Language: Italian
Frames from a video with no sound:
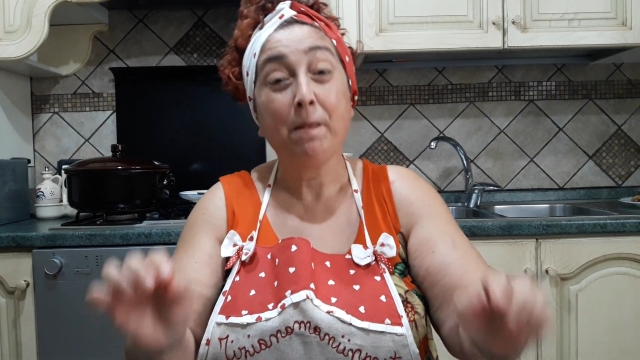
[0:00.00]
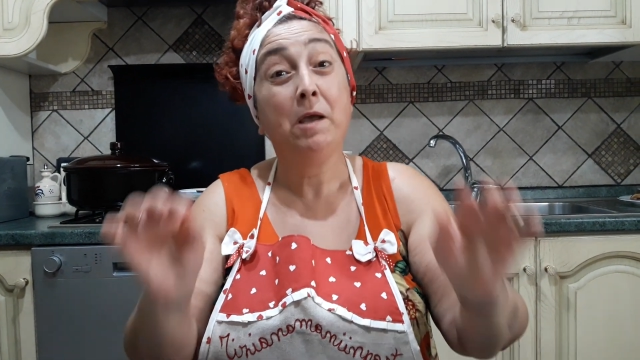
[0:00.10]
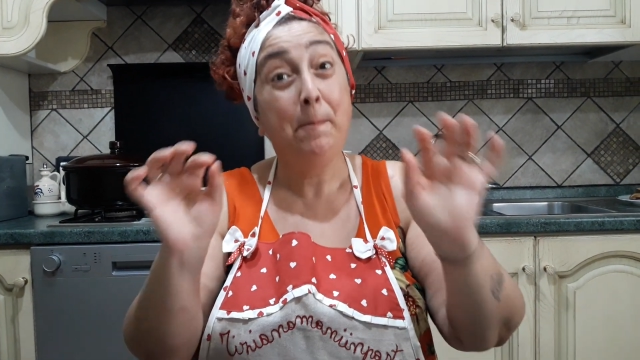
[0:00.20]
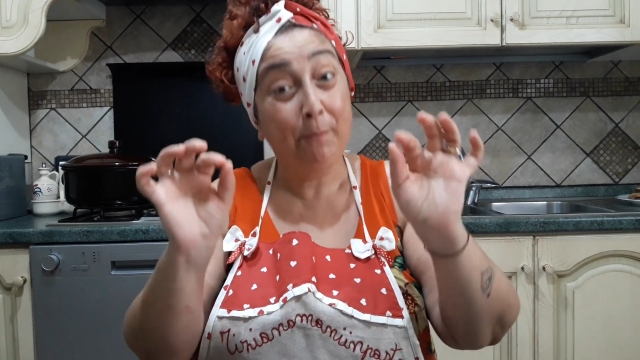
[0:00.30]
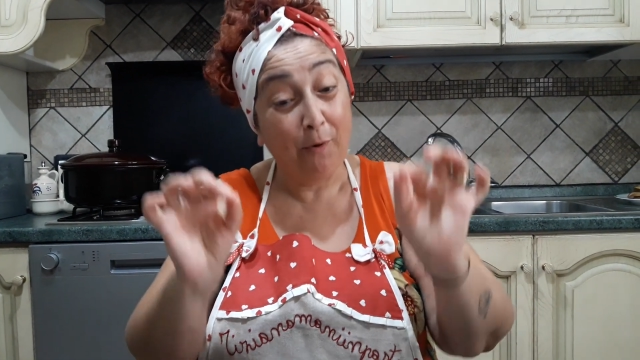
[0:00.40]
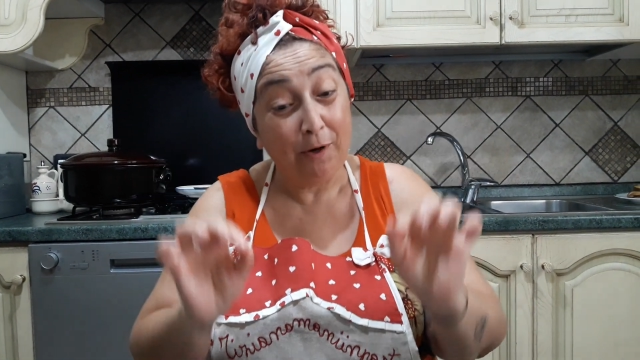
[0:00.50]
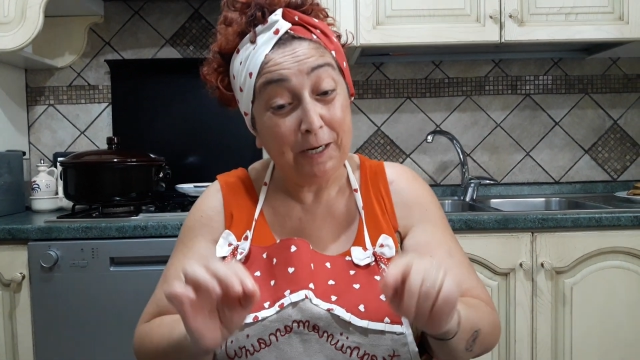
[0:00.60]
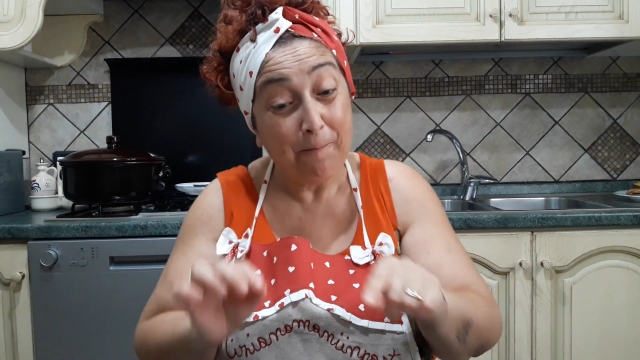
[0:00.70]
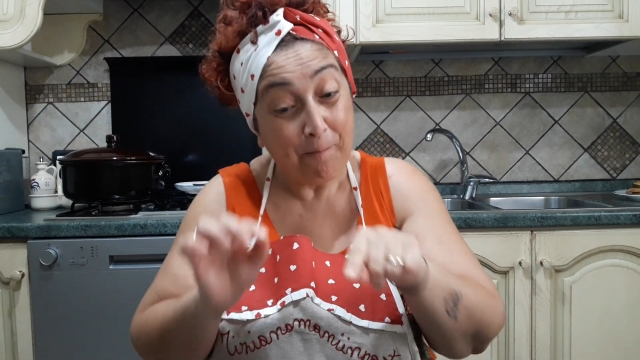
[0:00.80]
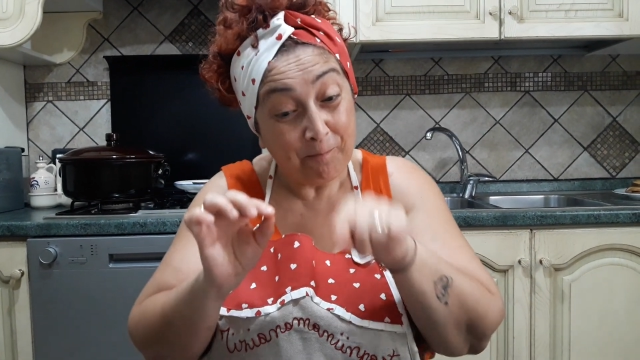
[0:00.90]
E
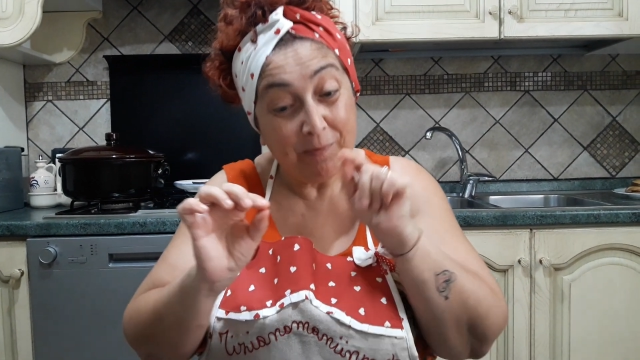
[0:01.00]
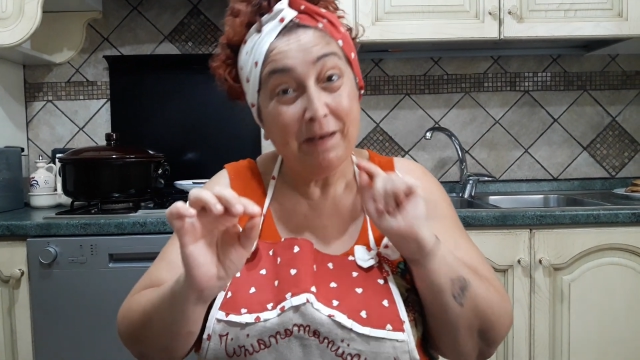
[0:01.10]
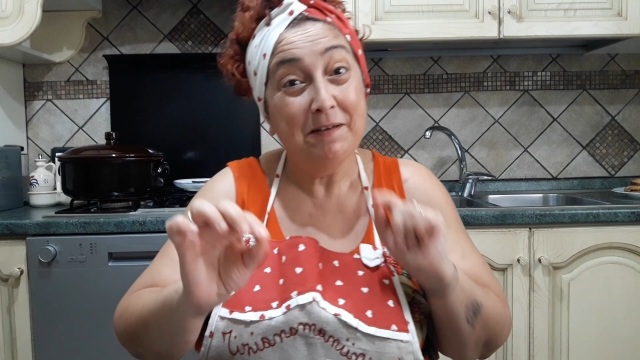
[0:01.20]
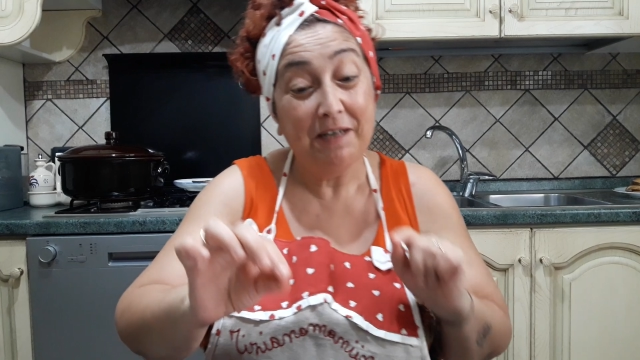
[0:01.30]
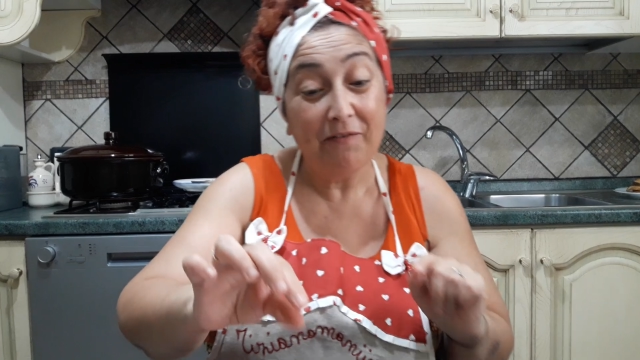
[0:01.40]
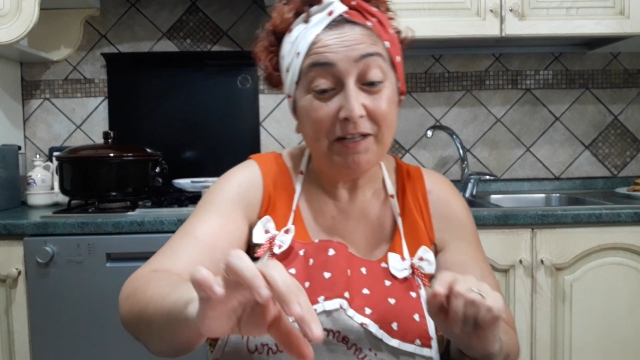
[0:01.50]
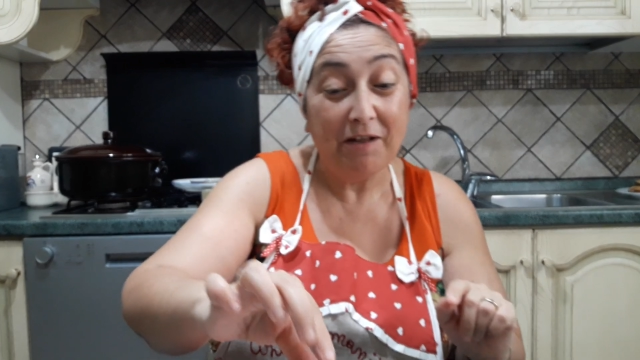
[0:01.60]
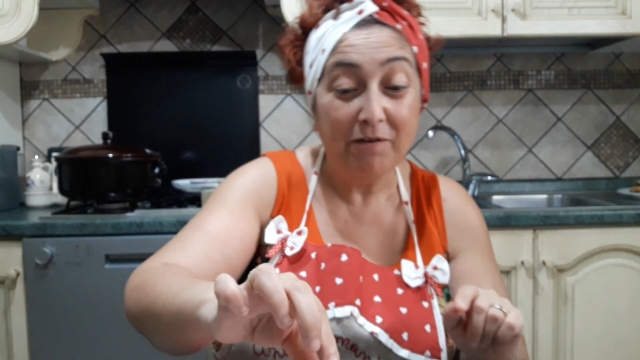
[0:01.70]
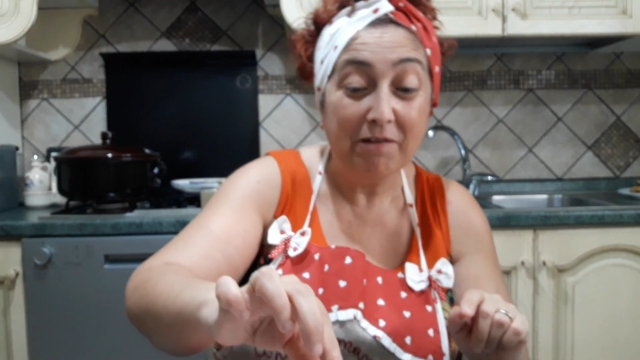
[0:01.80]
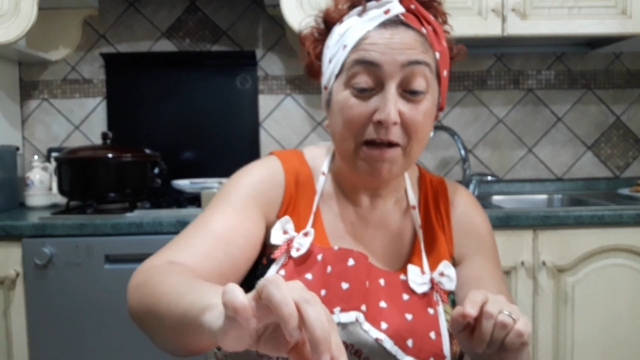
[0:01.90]
poi, se avete
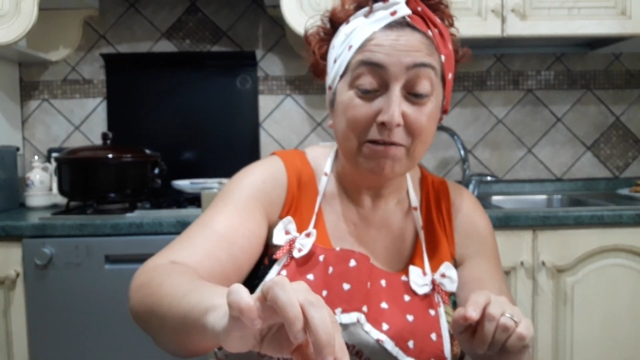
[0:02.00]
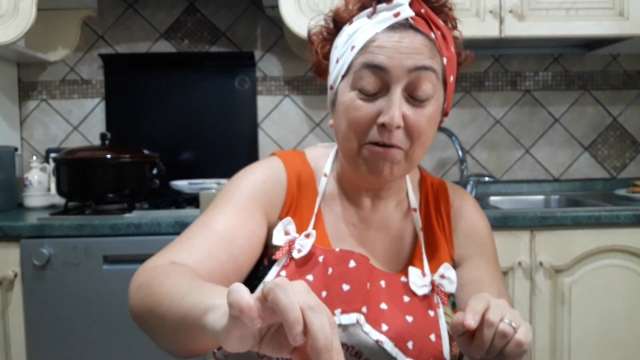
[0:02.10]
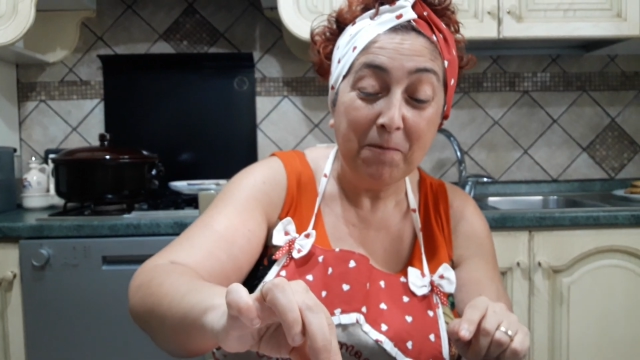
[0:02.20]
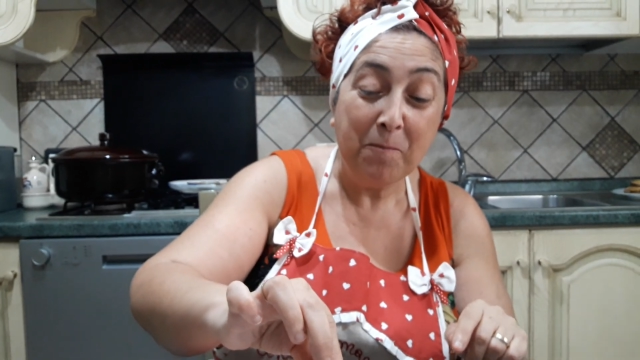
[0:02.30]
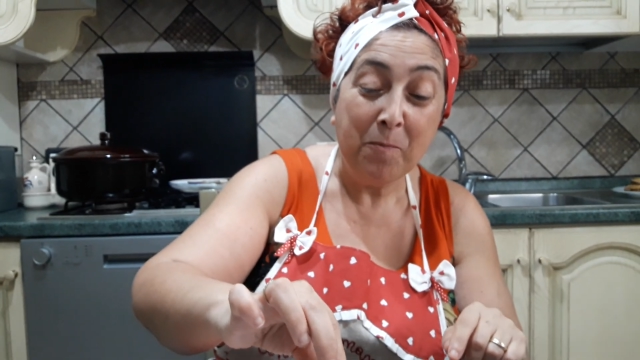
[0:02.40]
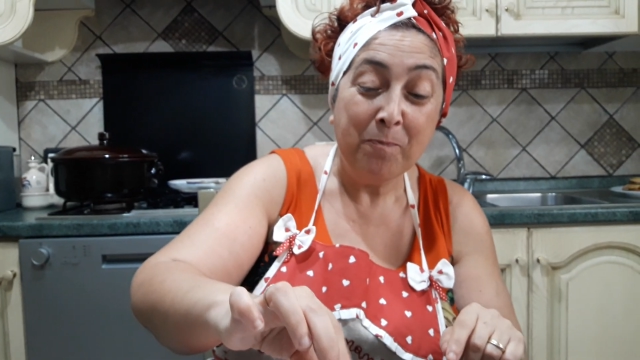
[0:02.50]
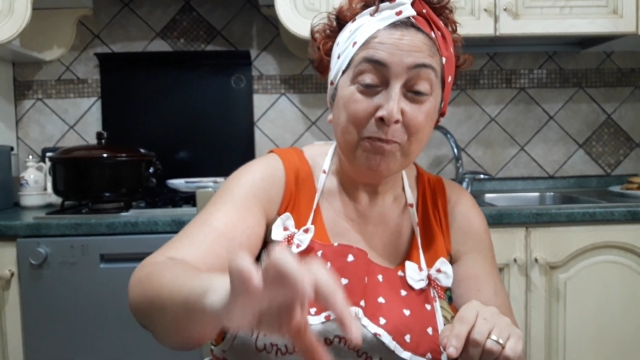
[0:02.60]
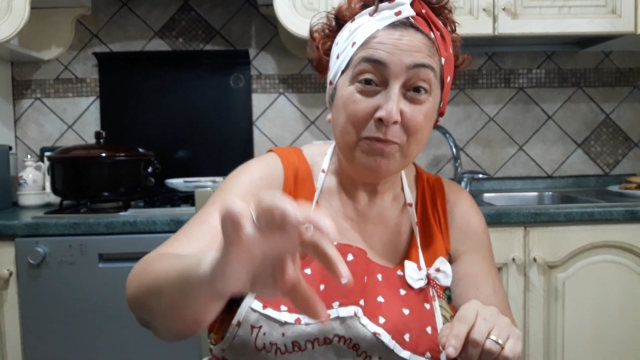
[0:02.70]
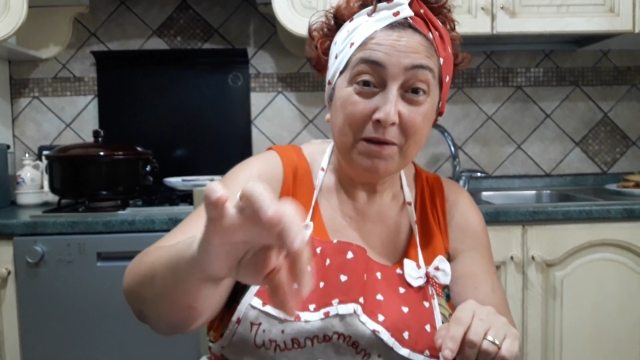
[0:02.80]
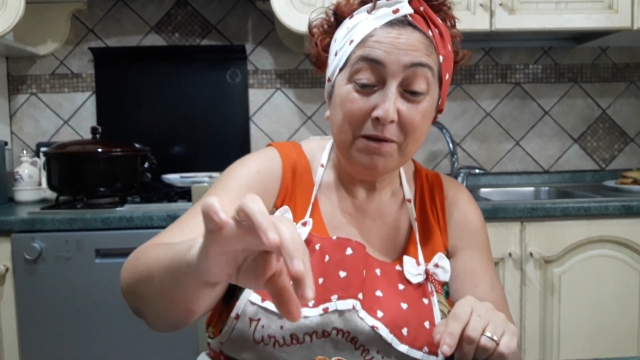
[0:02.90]
notato,
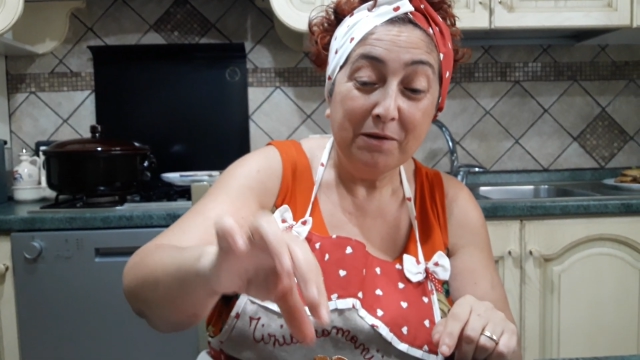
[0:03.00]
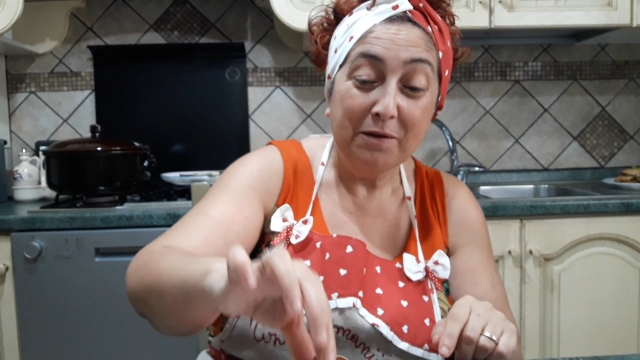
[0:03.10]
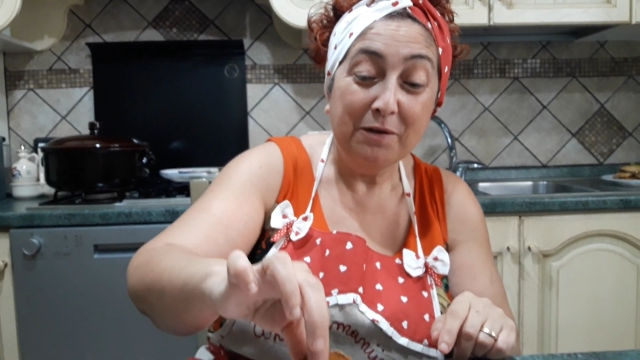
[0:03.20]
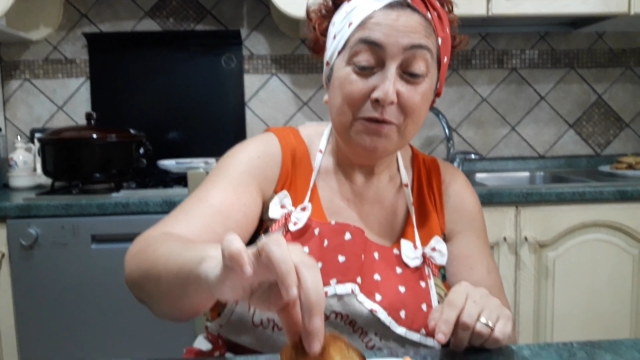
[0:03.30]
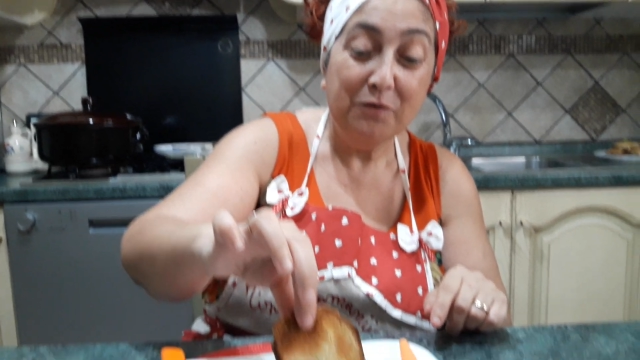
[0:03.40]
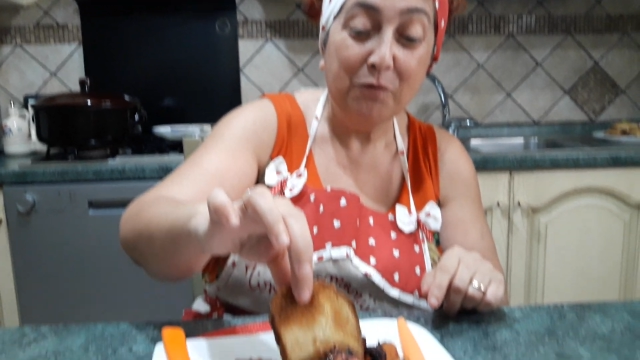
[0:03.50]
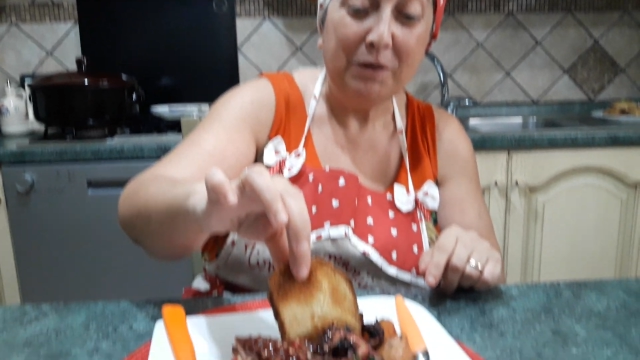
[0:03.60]
su